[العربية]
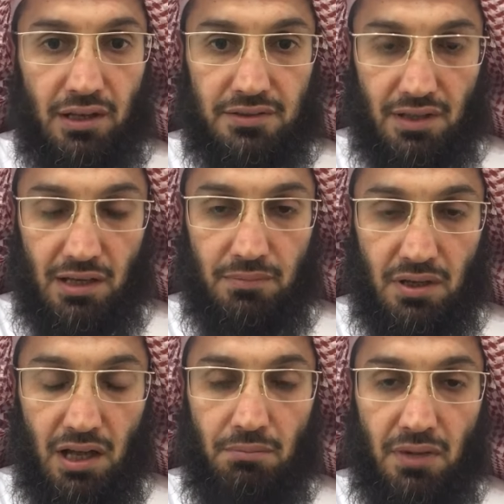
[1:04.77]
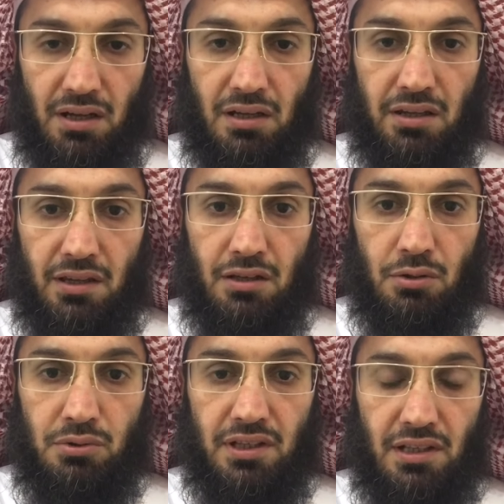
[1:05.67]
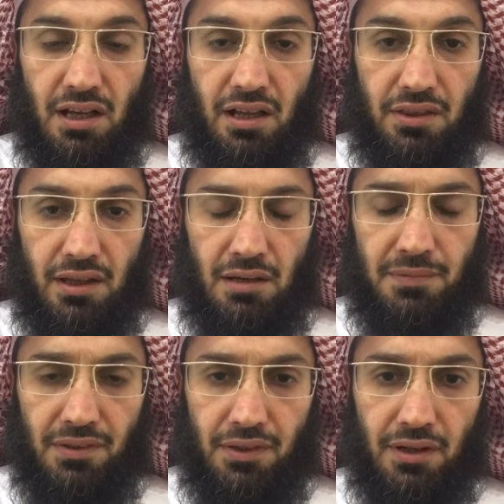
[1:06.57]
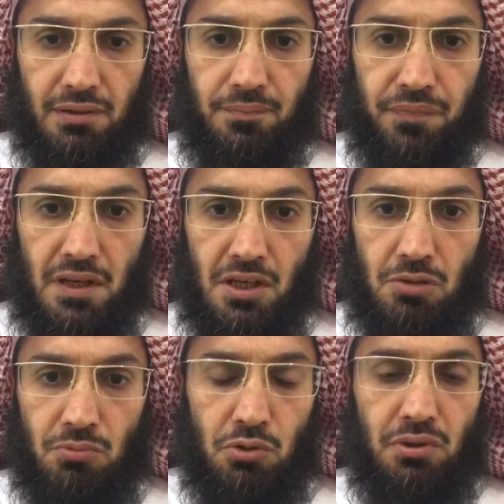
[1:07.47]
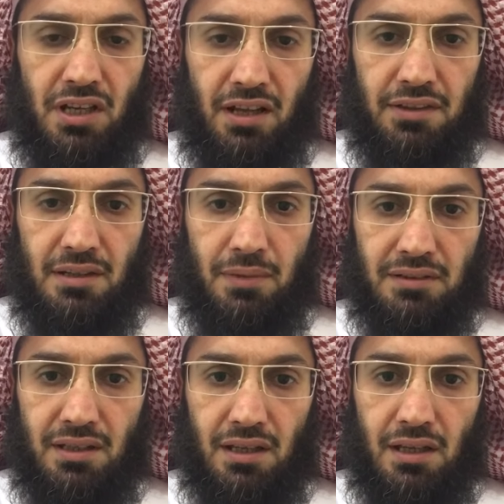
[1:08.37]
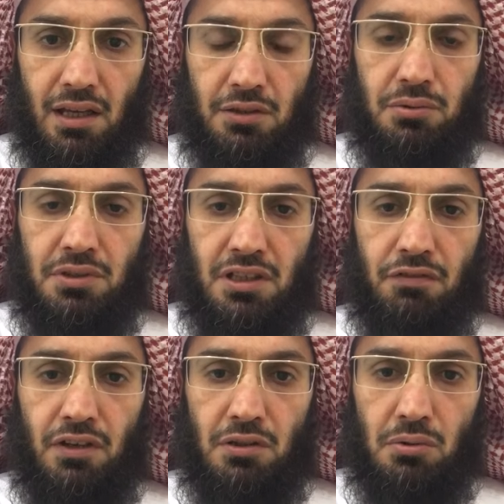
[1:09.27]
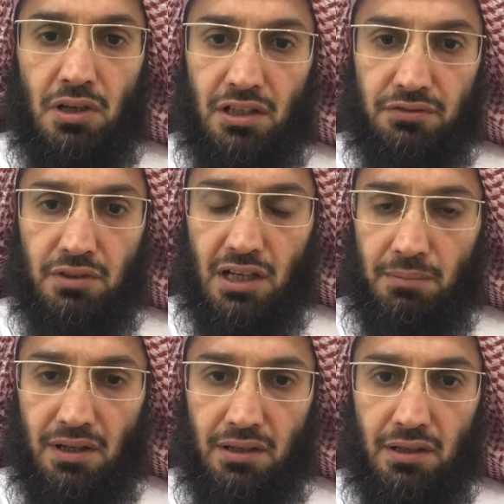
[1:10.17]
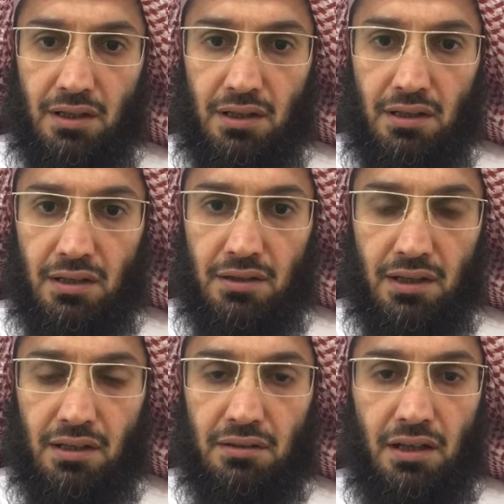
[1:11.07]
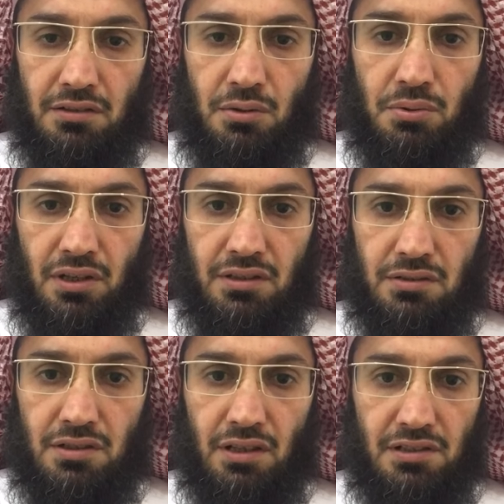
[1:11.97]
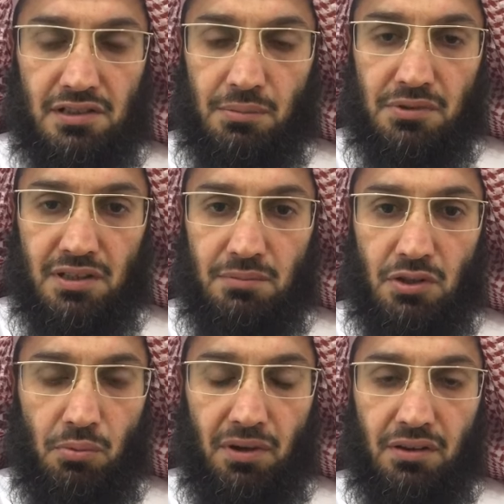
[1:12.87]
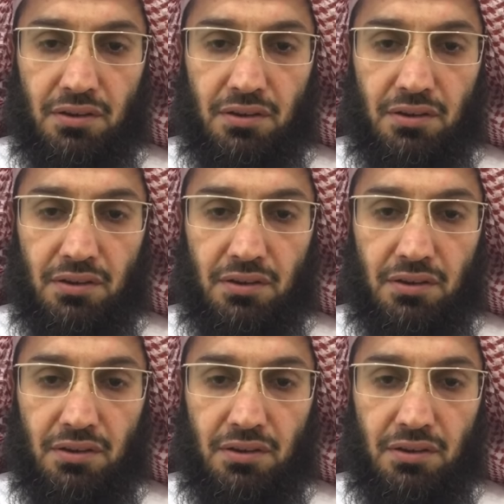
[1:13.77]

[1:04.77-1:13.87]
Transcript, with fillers: الصائم أما إذا أدخل هذا المنظار من دون هذه المادة الدهنية فإنه لا يفطر كما ذكرنا أنه رأي شيخ الإسلام ابن تيمية وبعض